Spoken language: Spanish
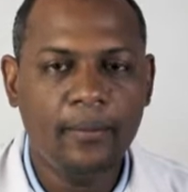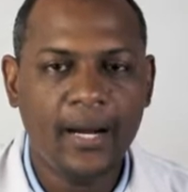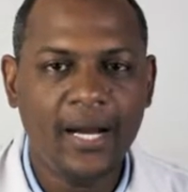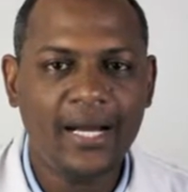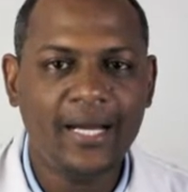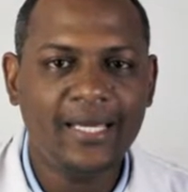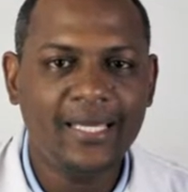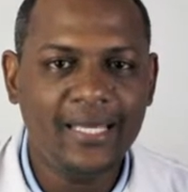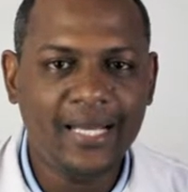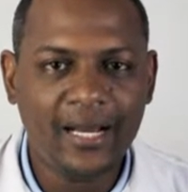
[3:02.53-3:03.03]

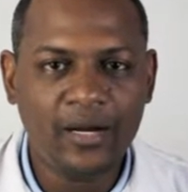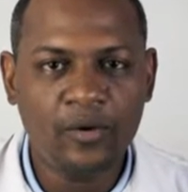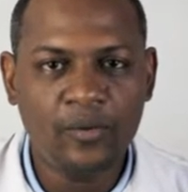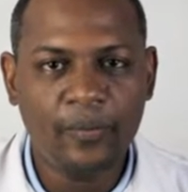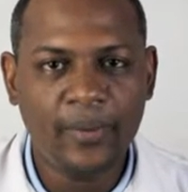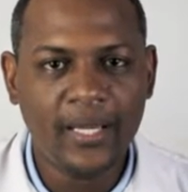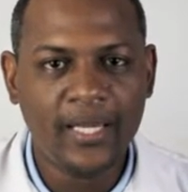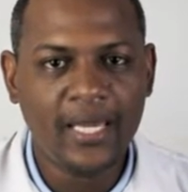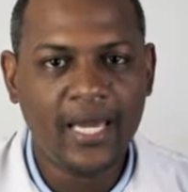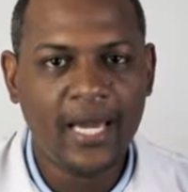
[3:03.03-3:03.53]
van a ir
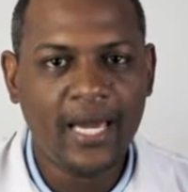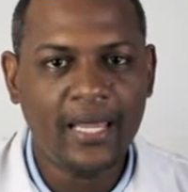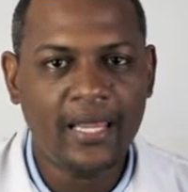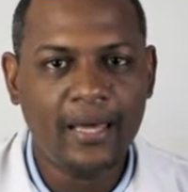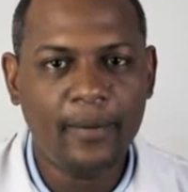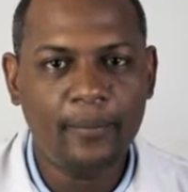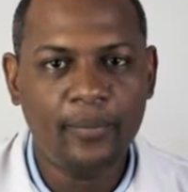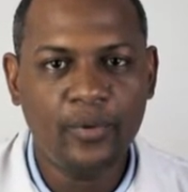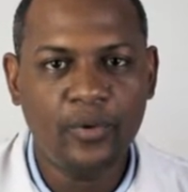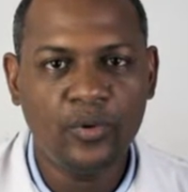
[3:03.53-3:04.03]

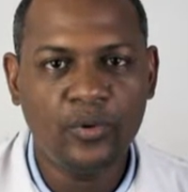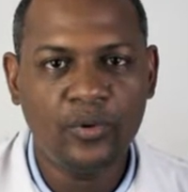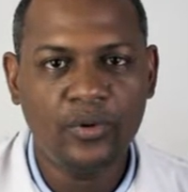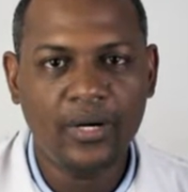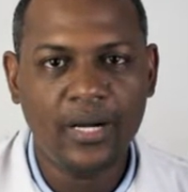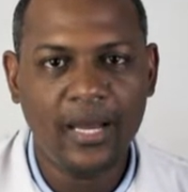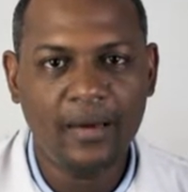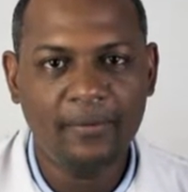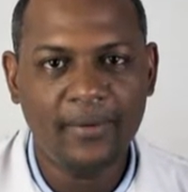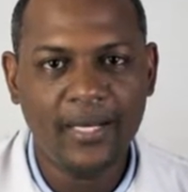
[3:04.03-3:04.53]
acompañada
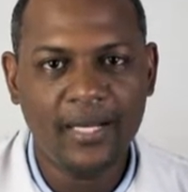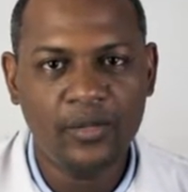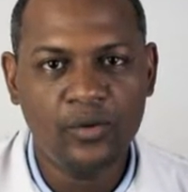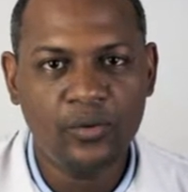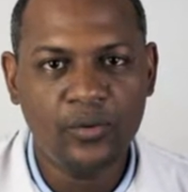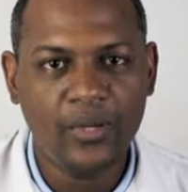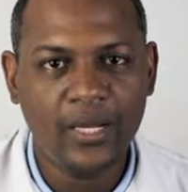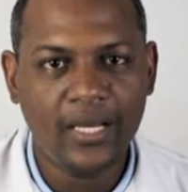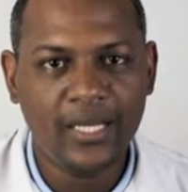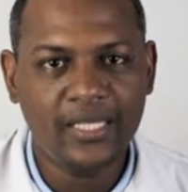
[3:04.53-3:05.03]
por la vena
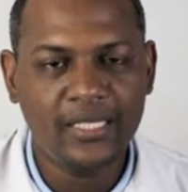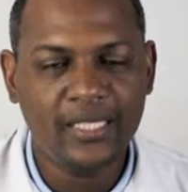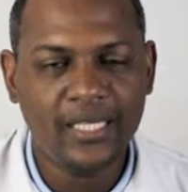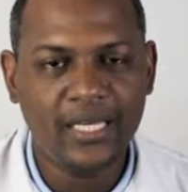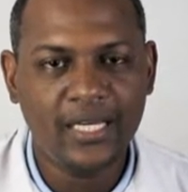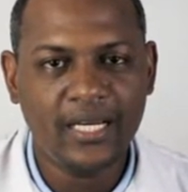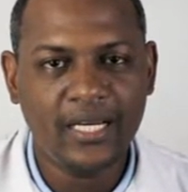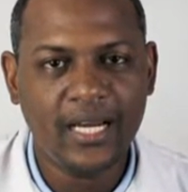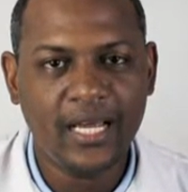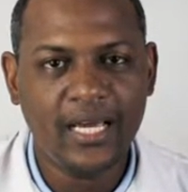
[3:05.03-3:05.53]
yugular
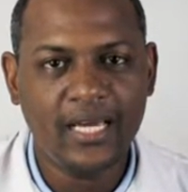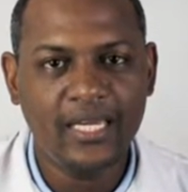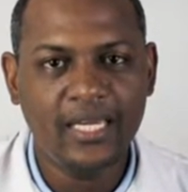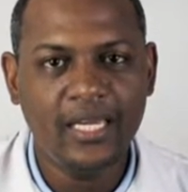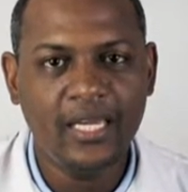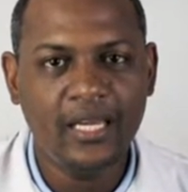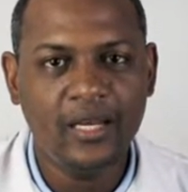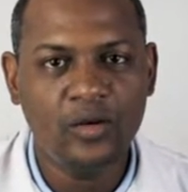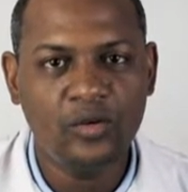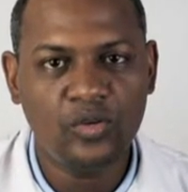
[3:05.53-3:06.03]
interna
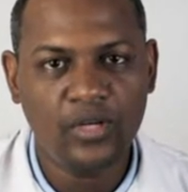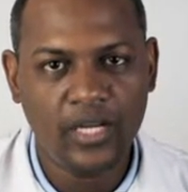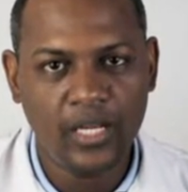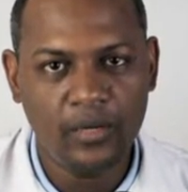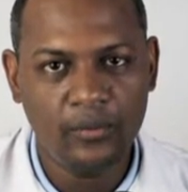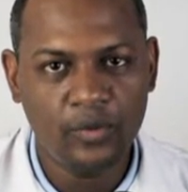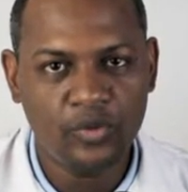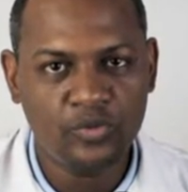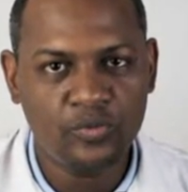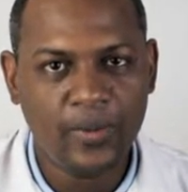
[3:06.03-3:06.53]
y los
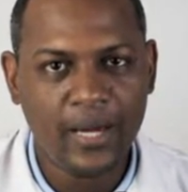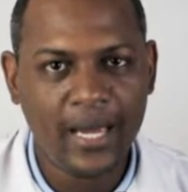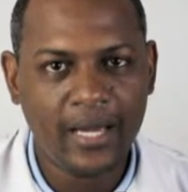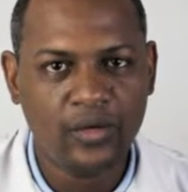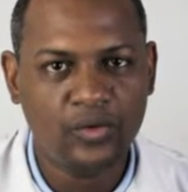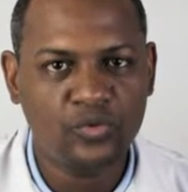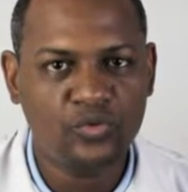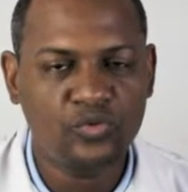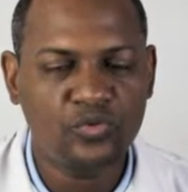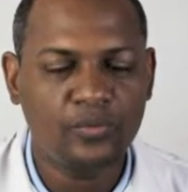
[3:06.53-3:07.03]
nervios
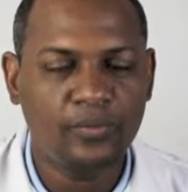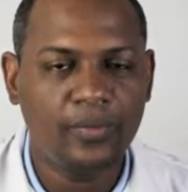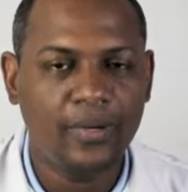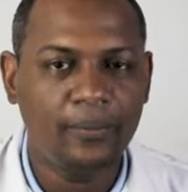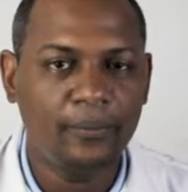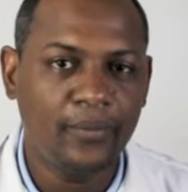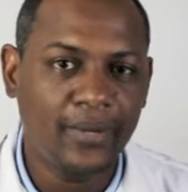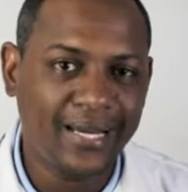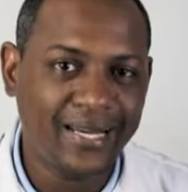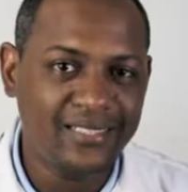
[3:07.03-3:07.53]
vagos,
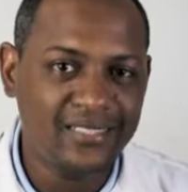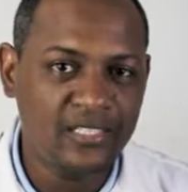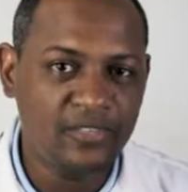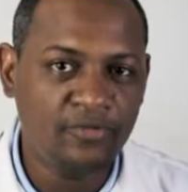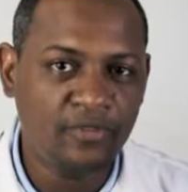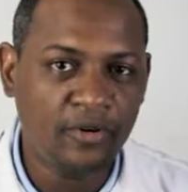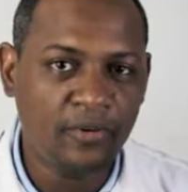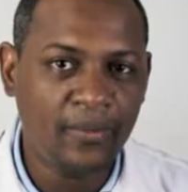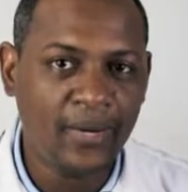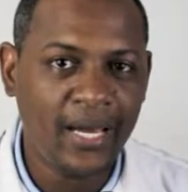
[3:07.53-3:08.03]
para
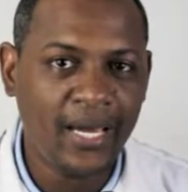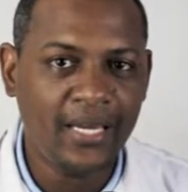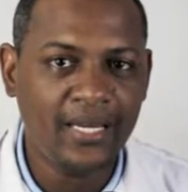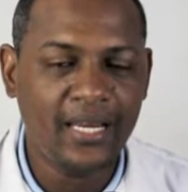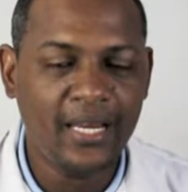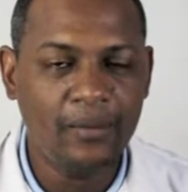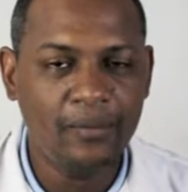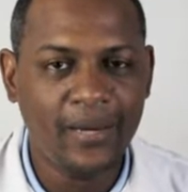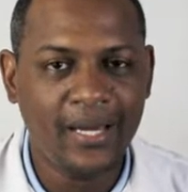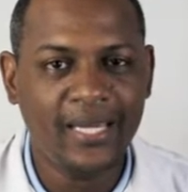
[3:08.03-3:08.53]
así
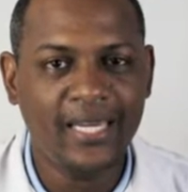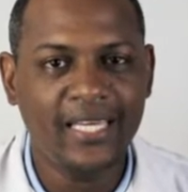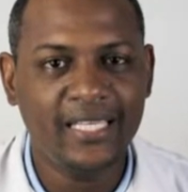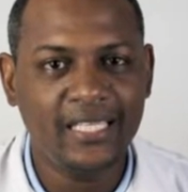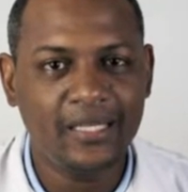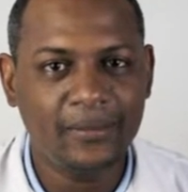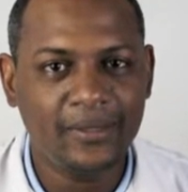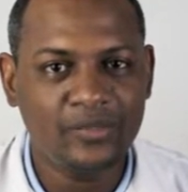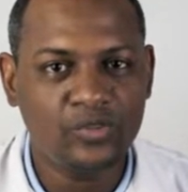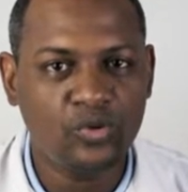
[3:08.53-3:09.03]
formar el
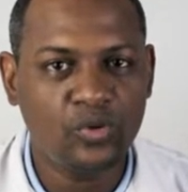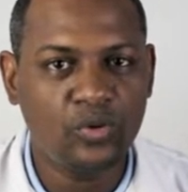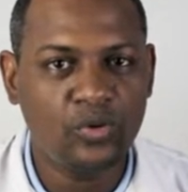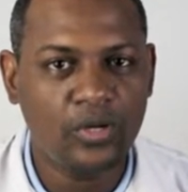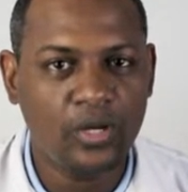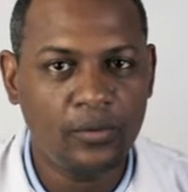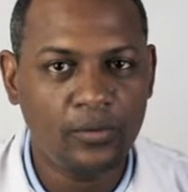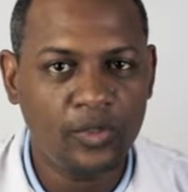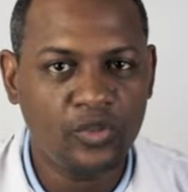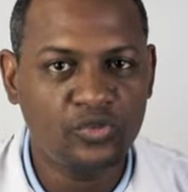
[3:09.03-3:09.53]
paquete
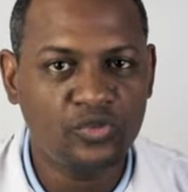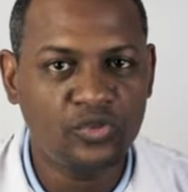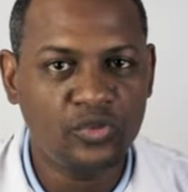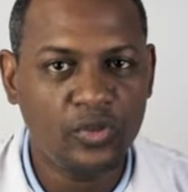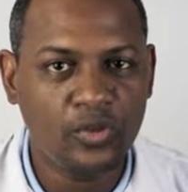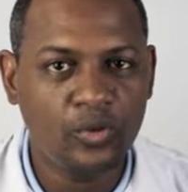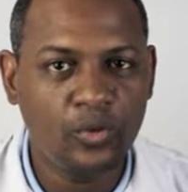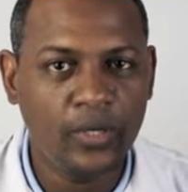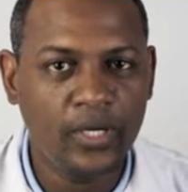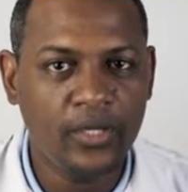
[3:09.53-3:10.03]
vasculonervioso
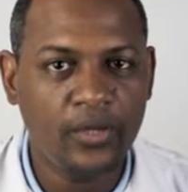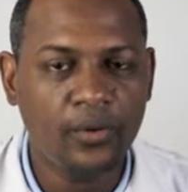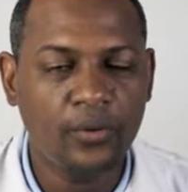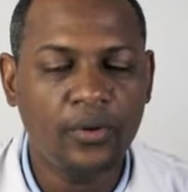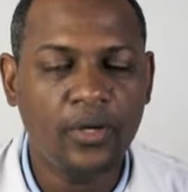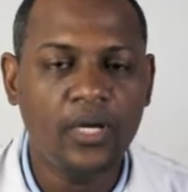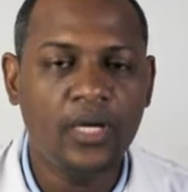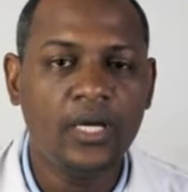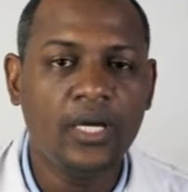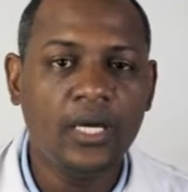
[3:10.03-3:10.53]
del
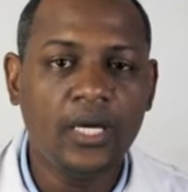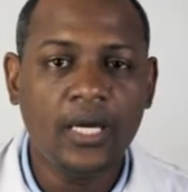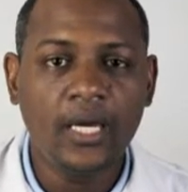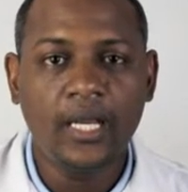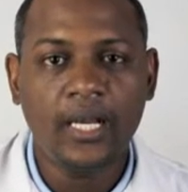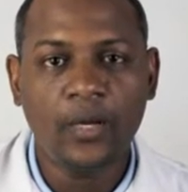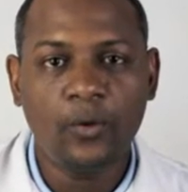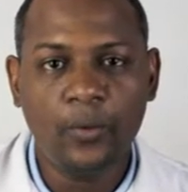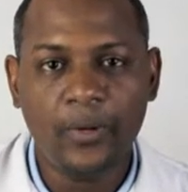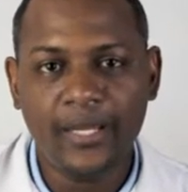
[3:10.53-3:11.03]
cuello.
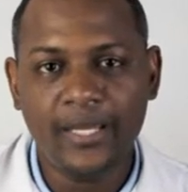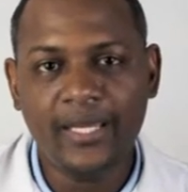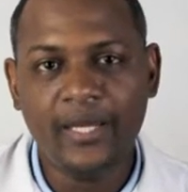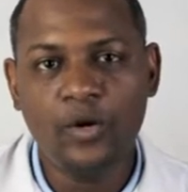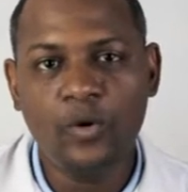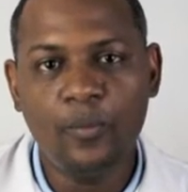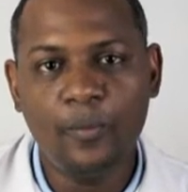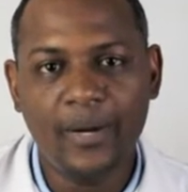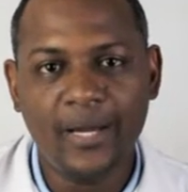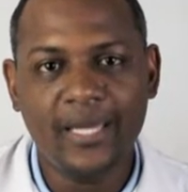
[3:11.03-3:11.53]
Recuerden
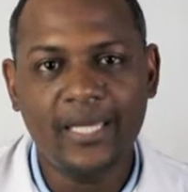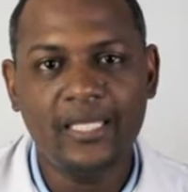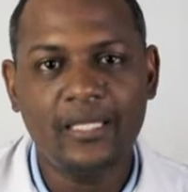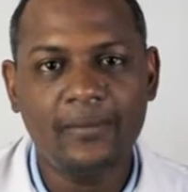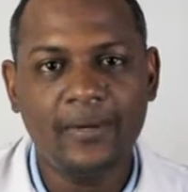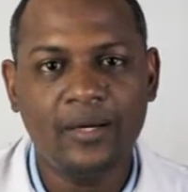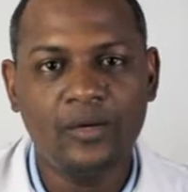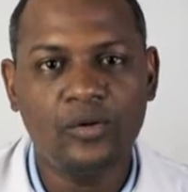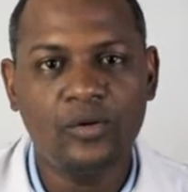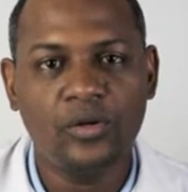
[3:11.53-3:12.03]
que un
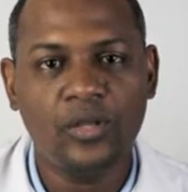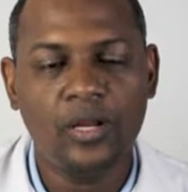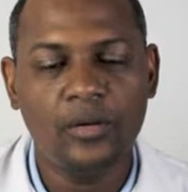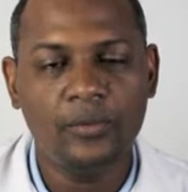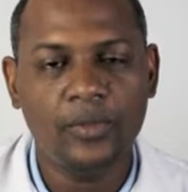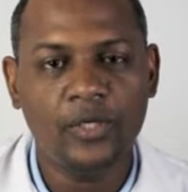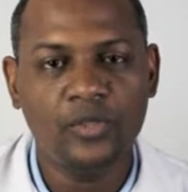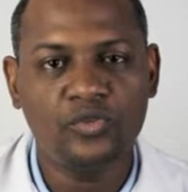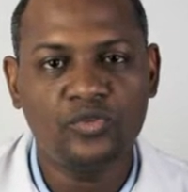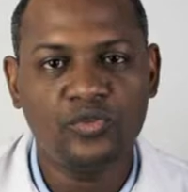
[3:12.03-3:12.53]
paquete
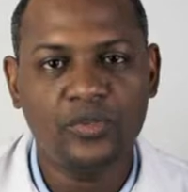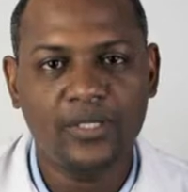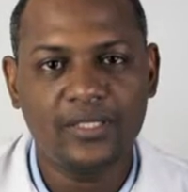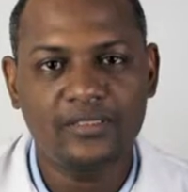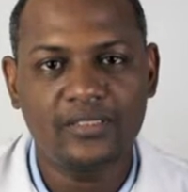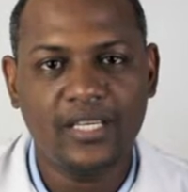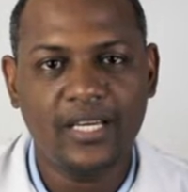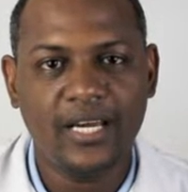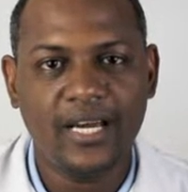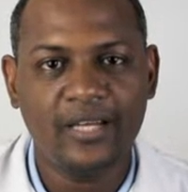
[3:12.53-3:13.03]
vasculonervioso en
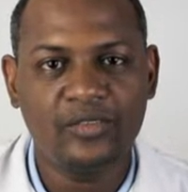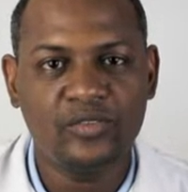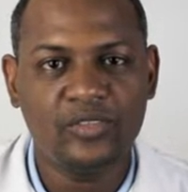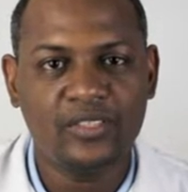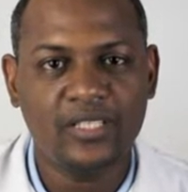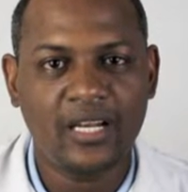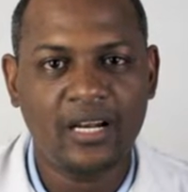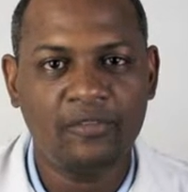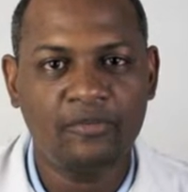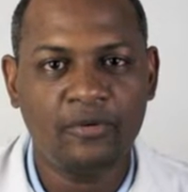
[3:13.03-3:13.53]
este caso
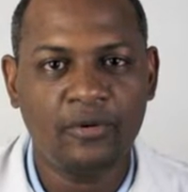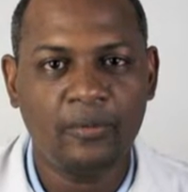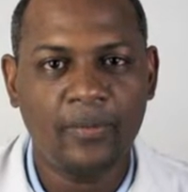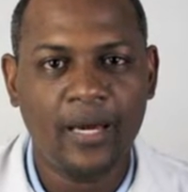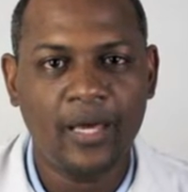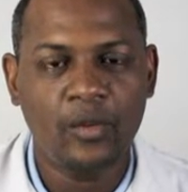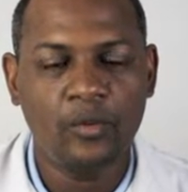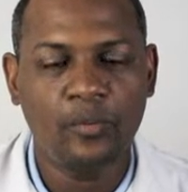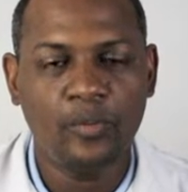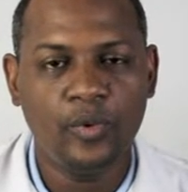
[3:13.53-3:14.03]
estará
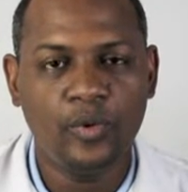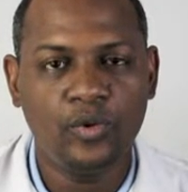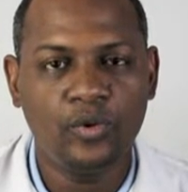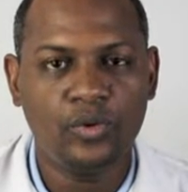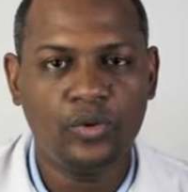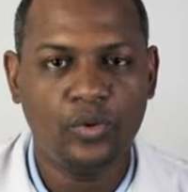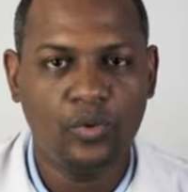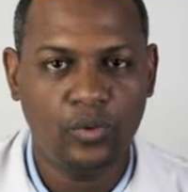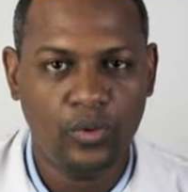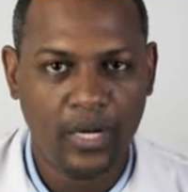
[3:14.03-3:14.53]
formado
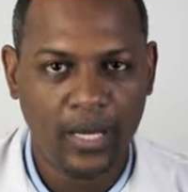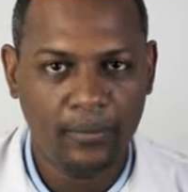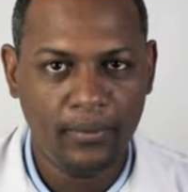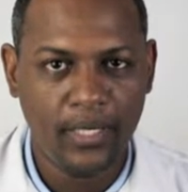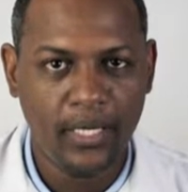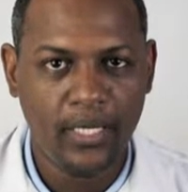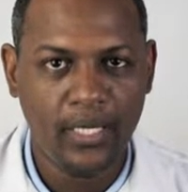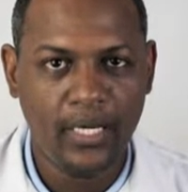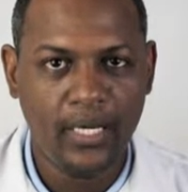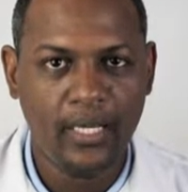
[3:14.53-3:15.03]
por una
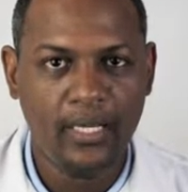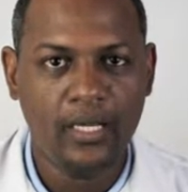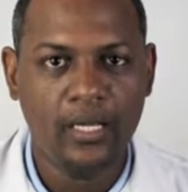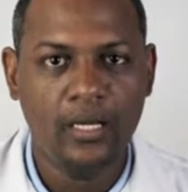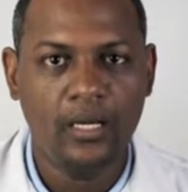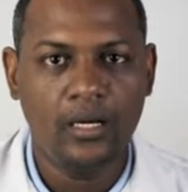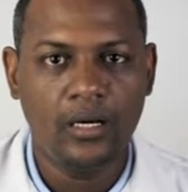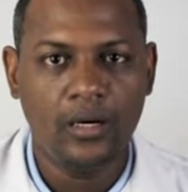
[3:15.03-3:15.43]
vena,